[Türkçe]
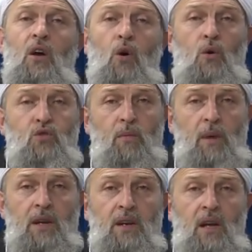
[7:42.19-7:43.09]
O
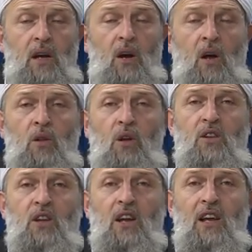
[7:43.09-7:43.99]
zaman allah
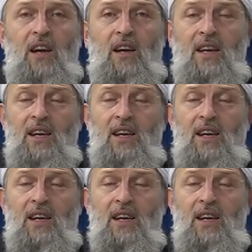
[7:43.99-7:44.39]
Teala